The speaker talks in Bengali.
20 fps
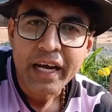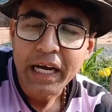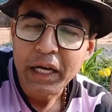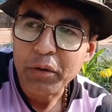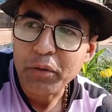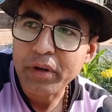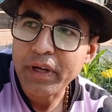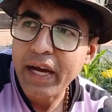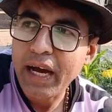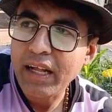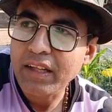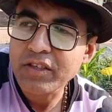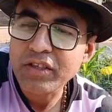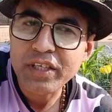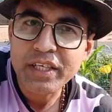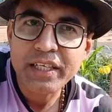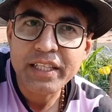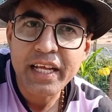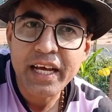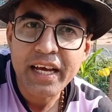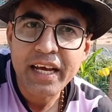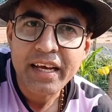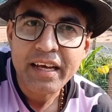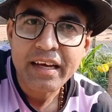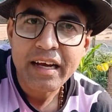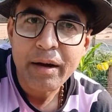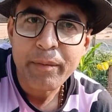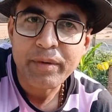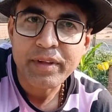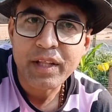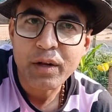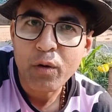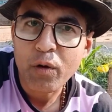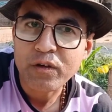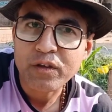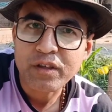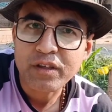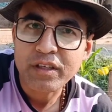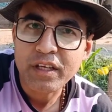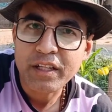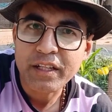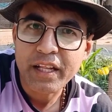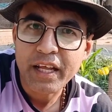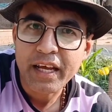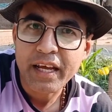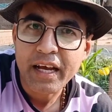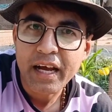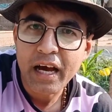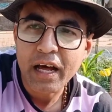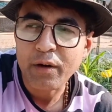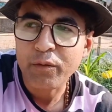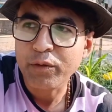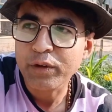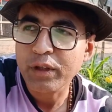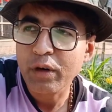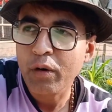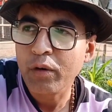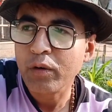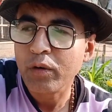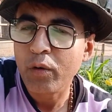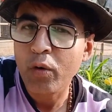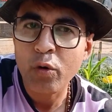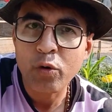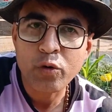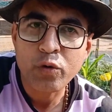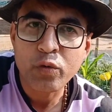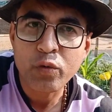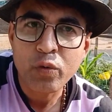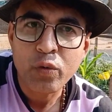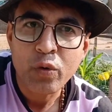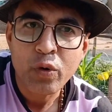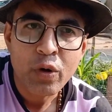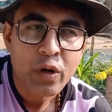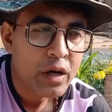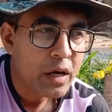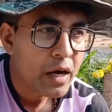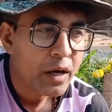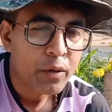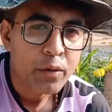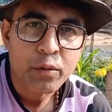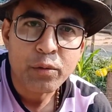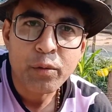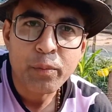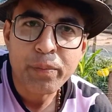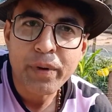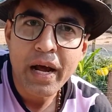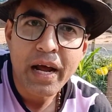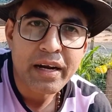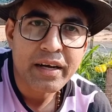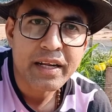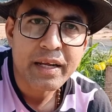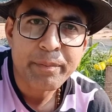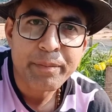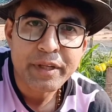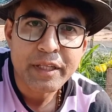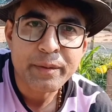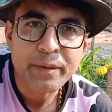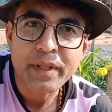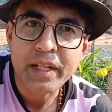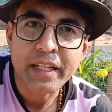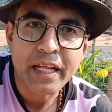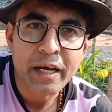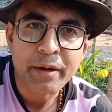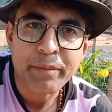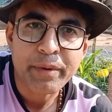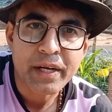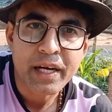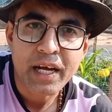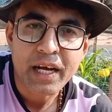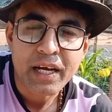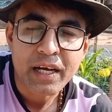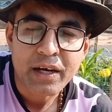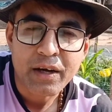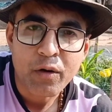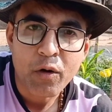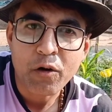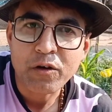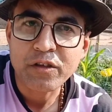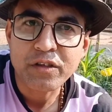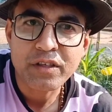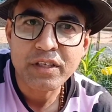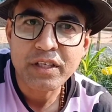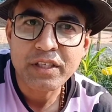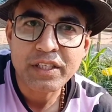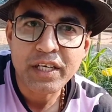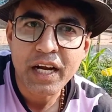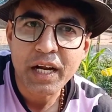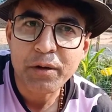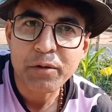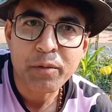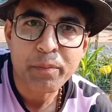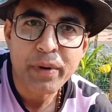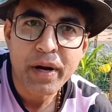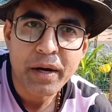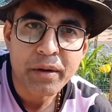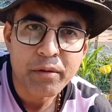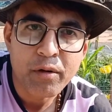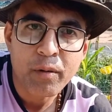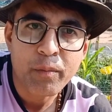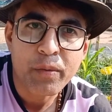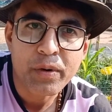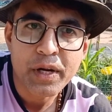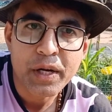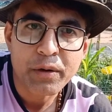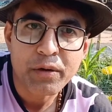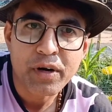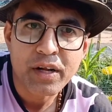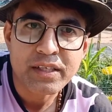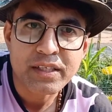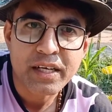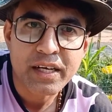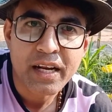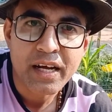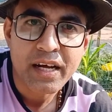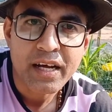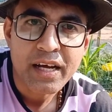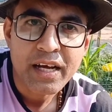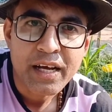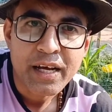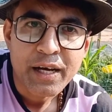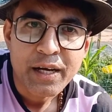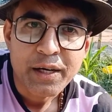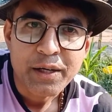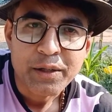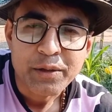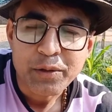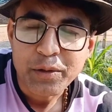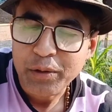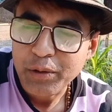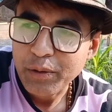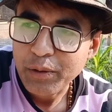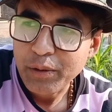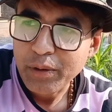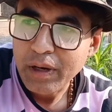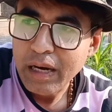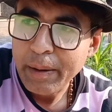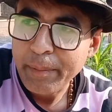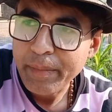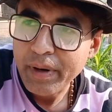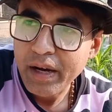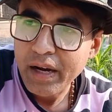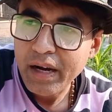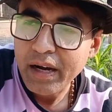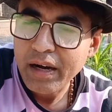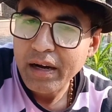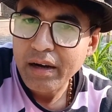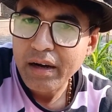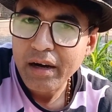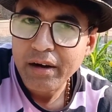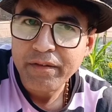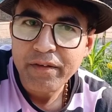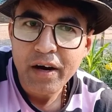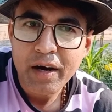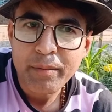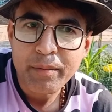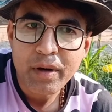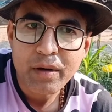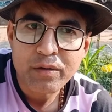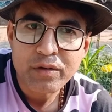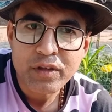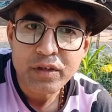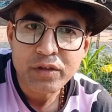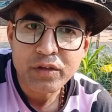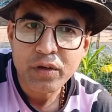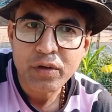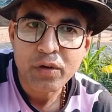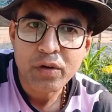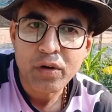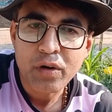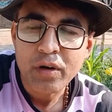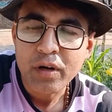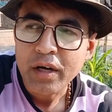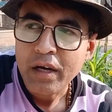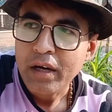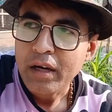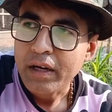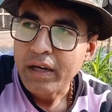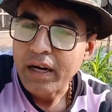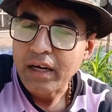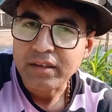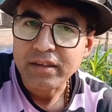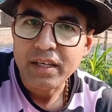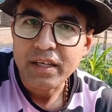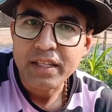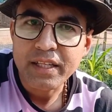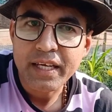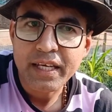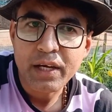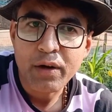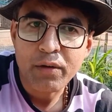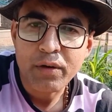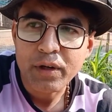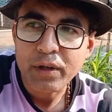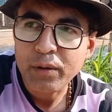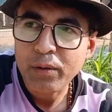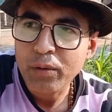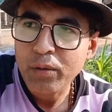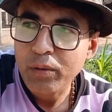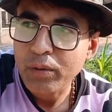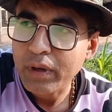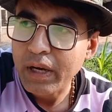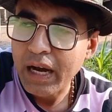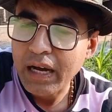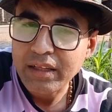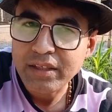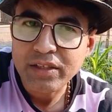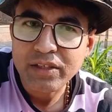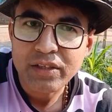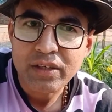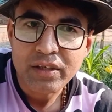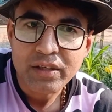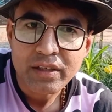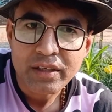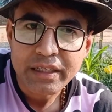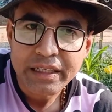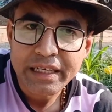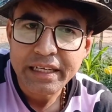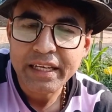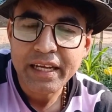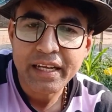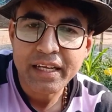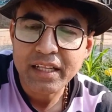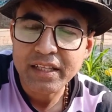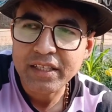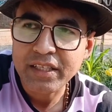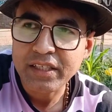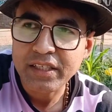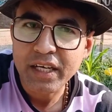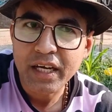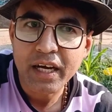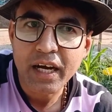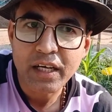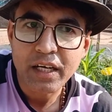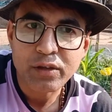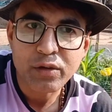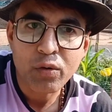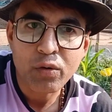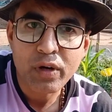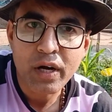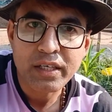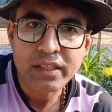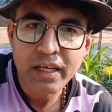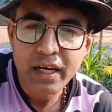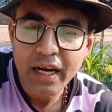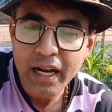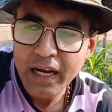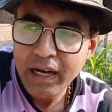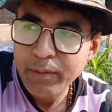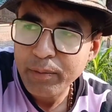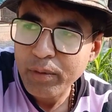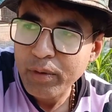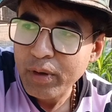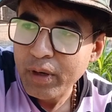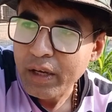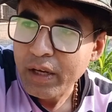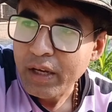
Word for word: কারণ গাছ কি দেয় আমাদের অক্সিজেন দেয় আর উইদাউট ওটু কোনো প্রাণ এই পৃথিবীতে থাকবে না অক্সিজেন ছাড়া কোনো প্রাণ কল্পনাই করা যায় না তো আমরা ফার্ম হাউসের জন্য নার্সারি থেকে অনেকগুলো গাছ কিনে এনেছি সেই গাছগুলোকে কারো জায়গায় লাগাবো